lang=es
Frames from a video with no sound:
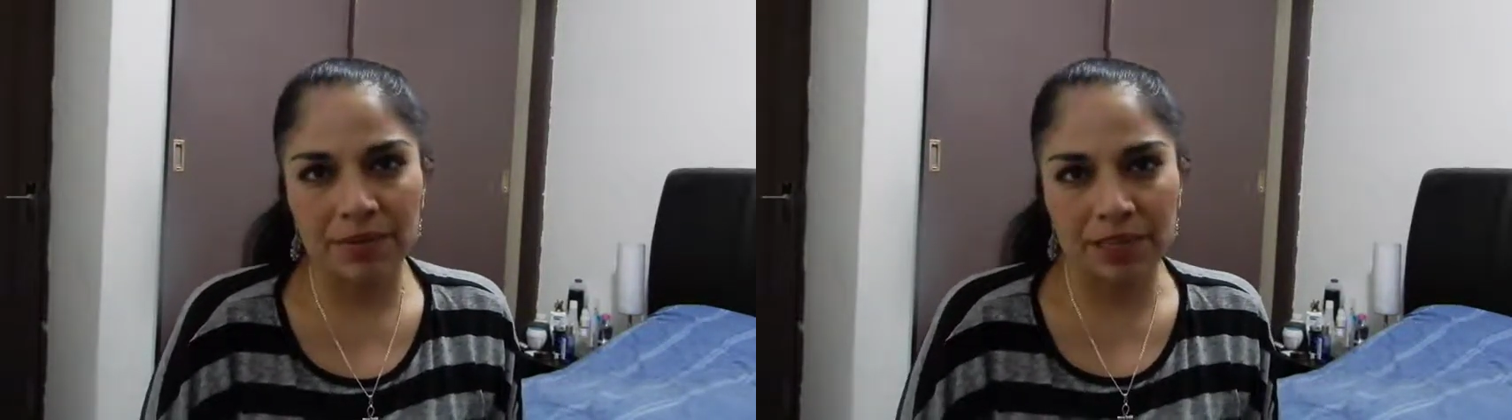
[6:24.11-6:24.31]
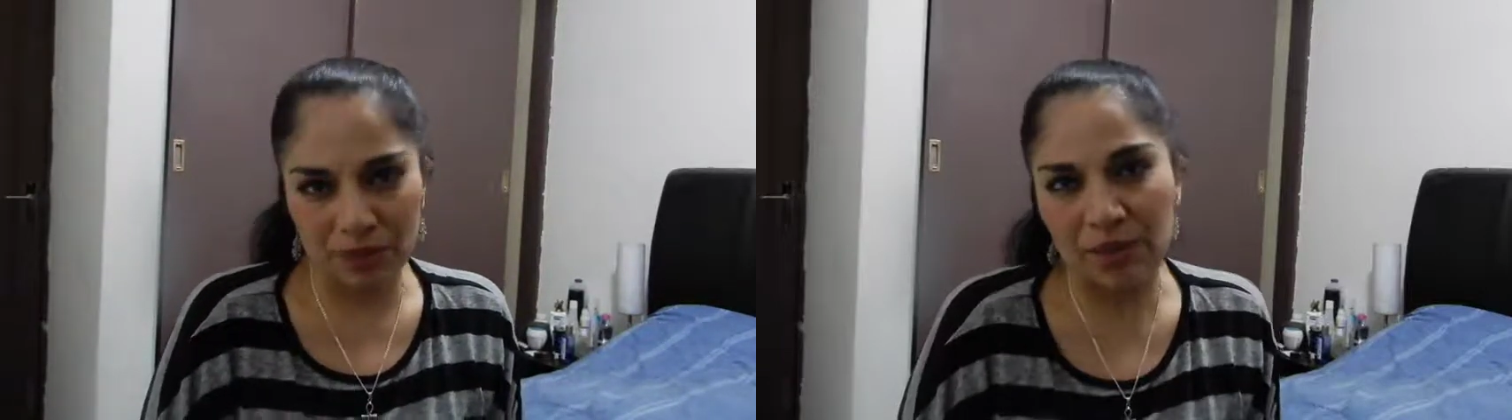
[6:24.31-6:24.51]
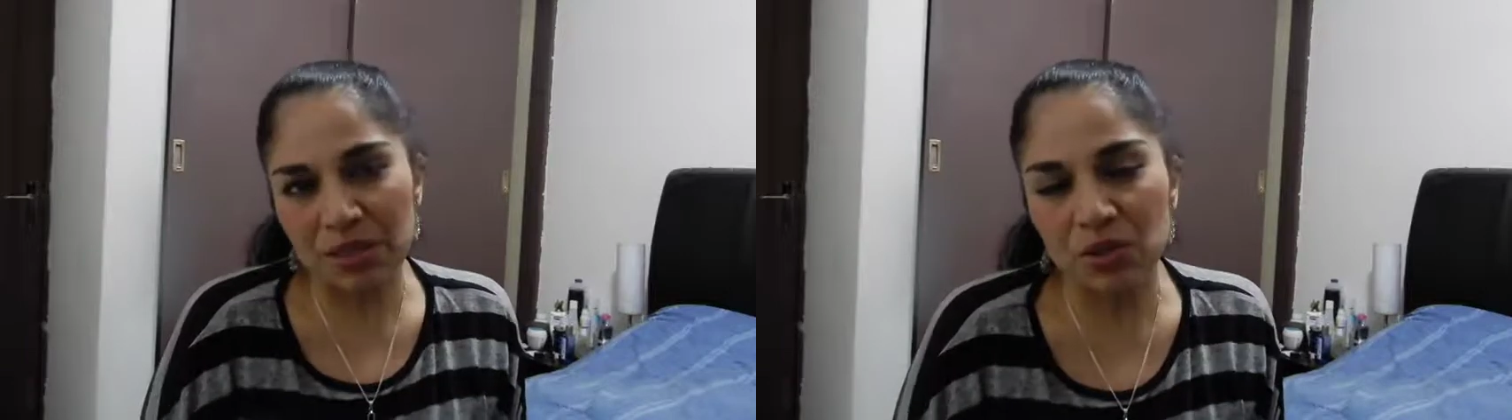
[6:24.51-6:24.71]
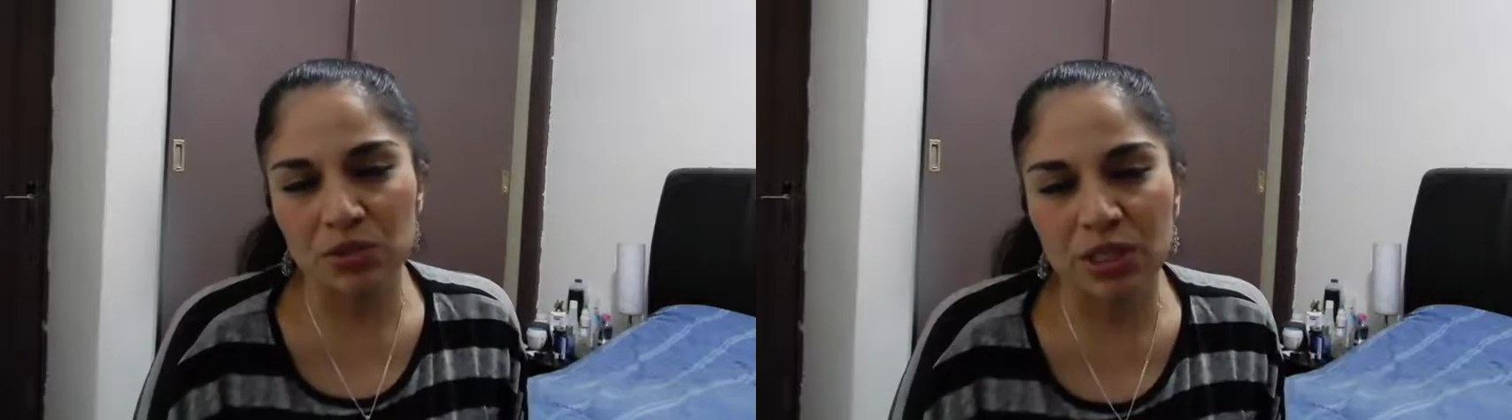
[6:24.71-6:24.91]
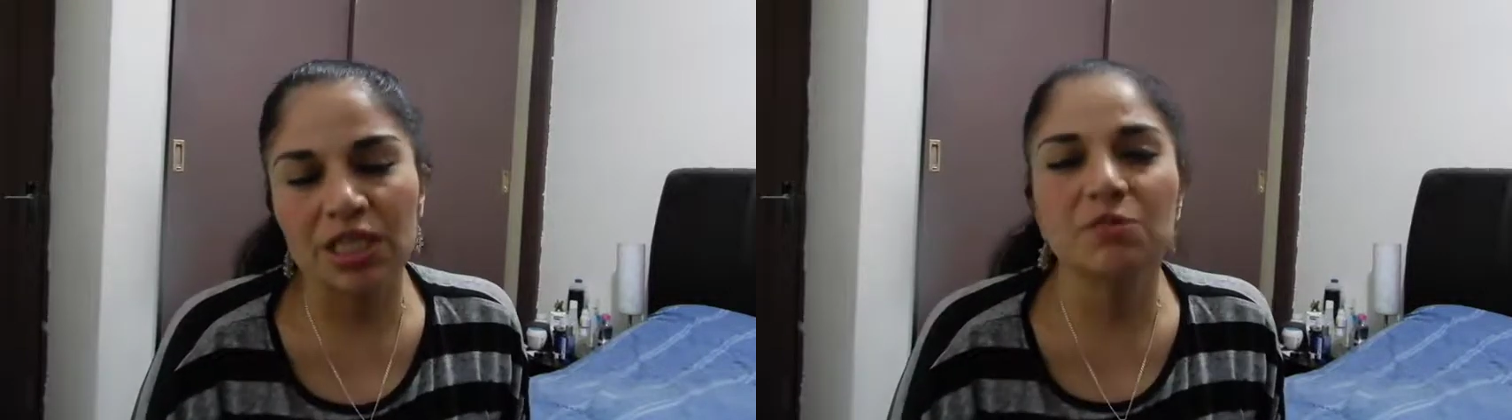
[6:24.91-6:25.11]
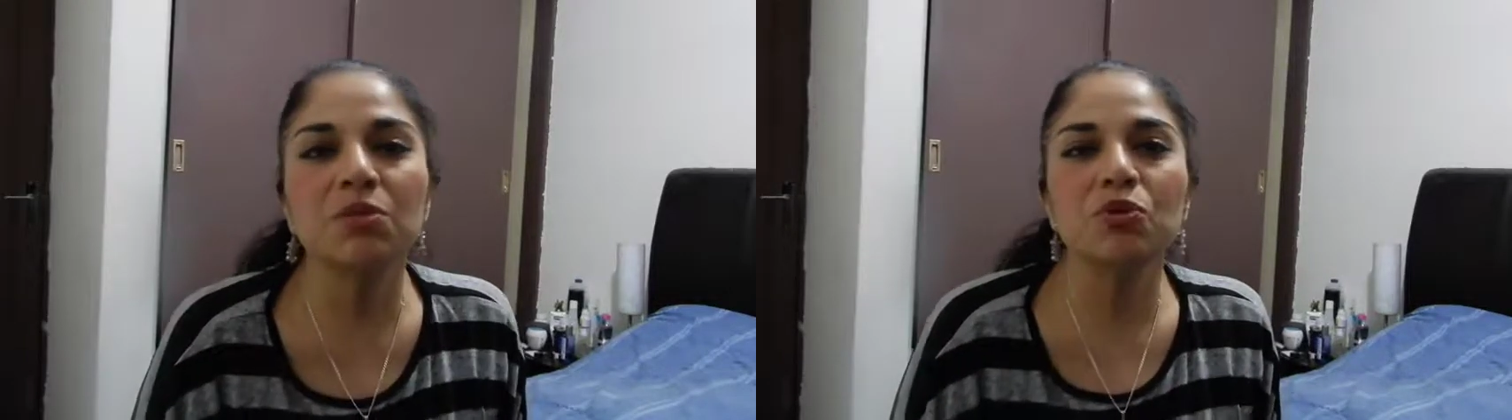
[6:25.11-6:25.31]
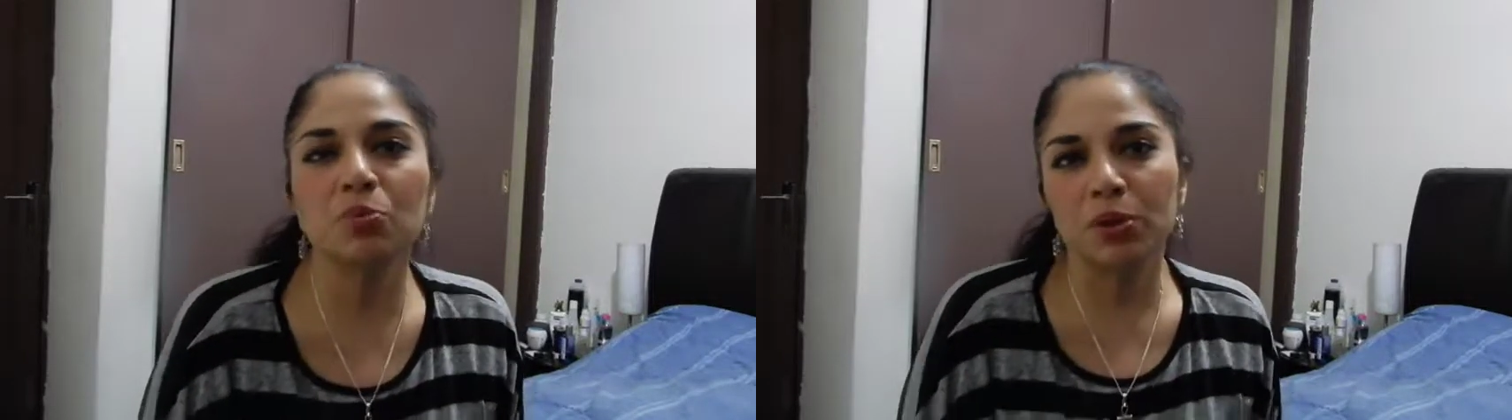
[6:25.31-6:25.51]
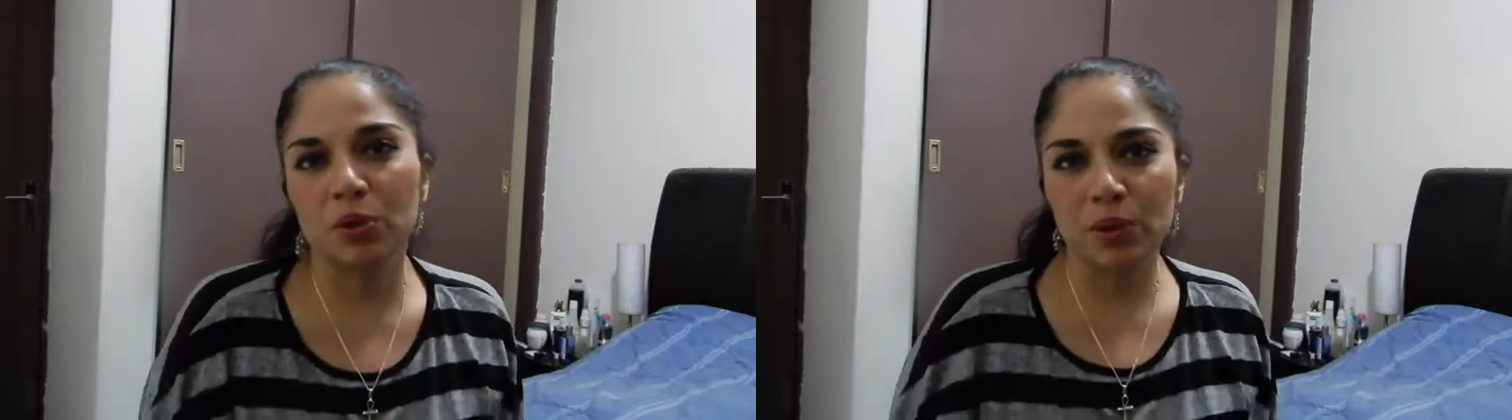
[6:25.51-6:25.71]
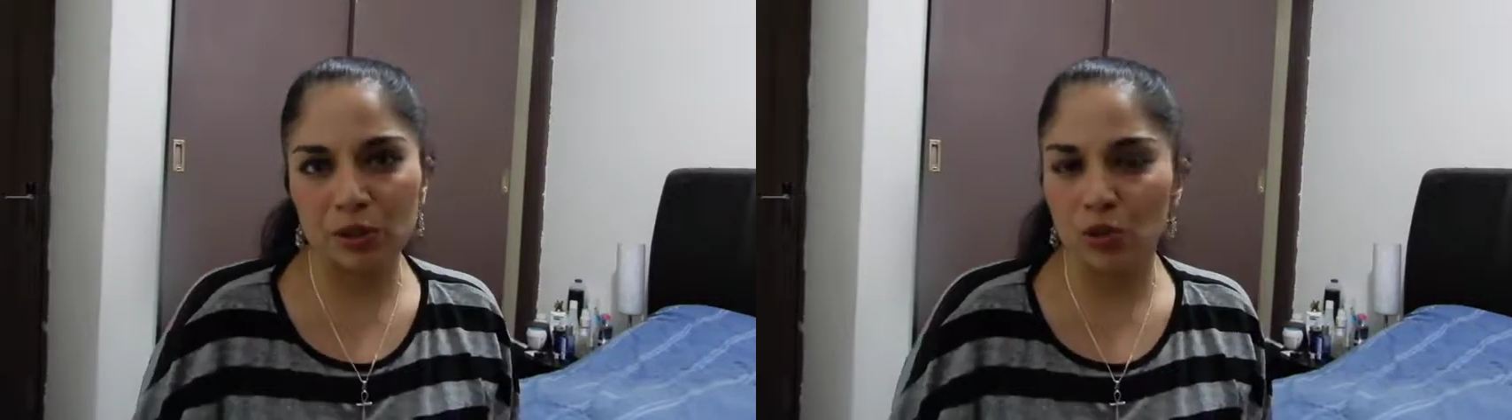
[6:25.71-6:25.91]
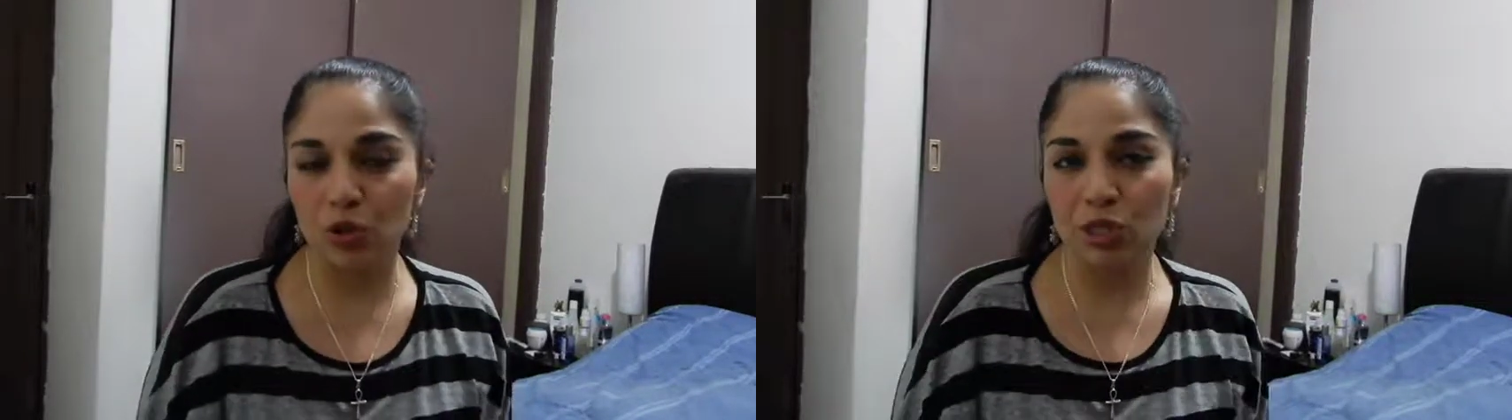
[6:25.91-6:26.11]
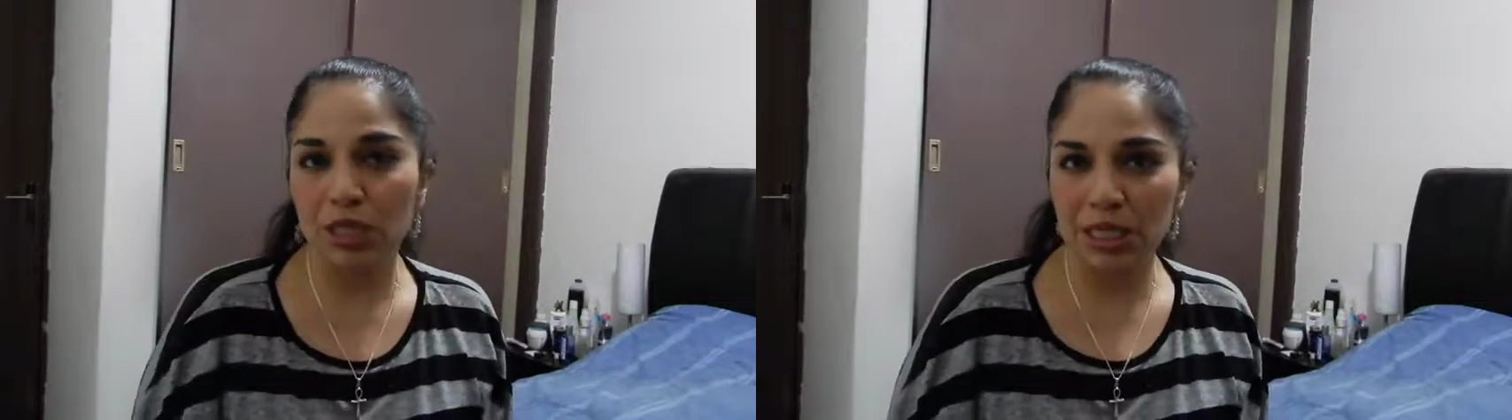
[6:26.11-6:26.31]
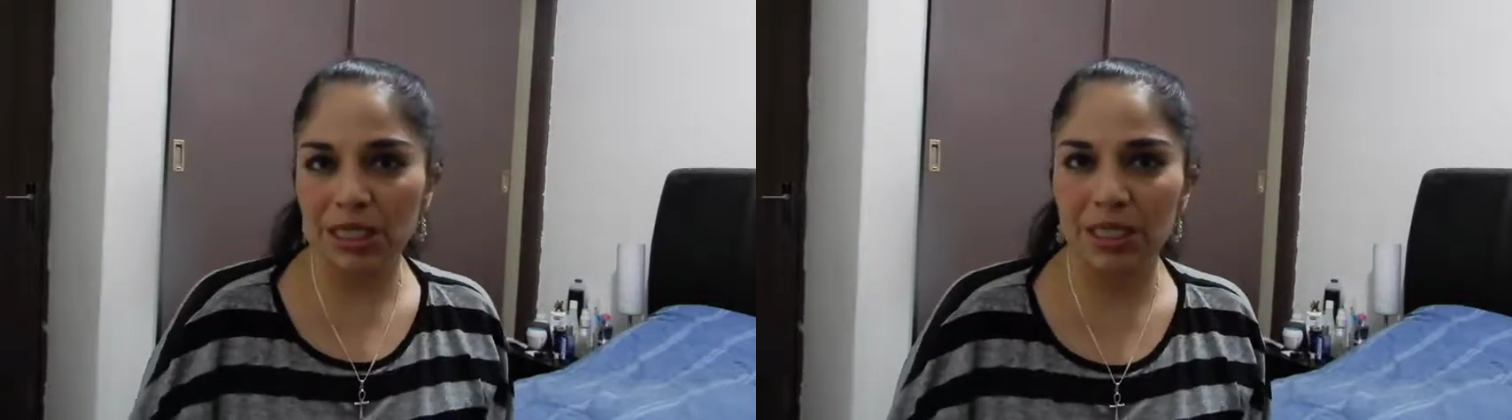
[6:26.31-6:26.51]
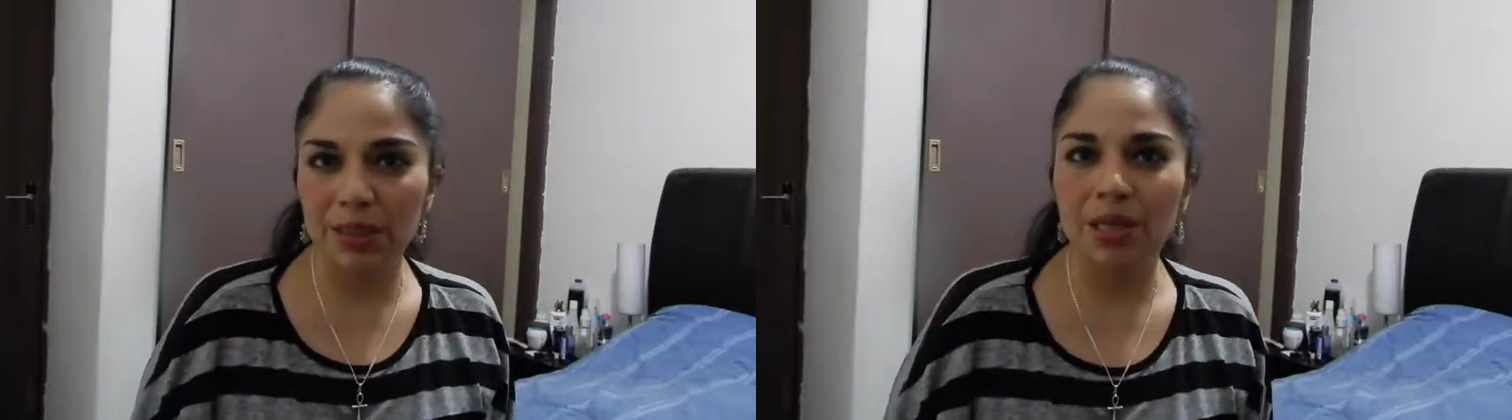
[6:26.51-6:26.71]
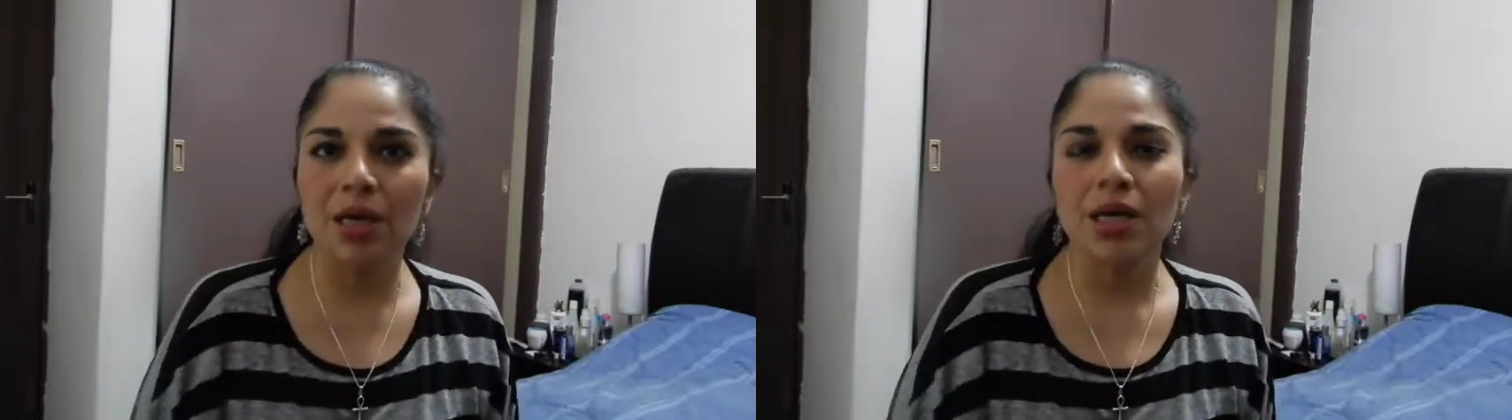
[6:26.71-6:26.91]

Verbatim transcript: que también son seres vivos, pero bueno, no tienen ese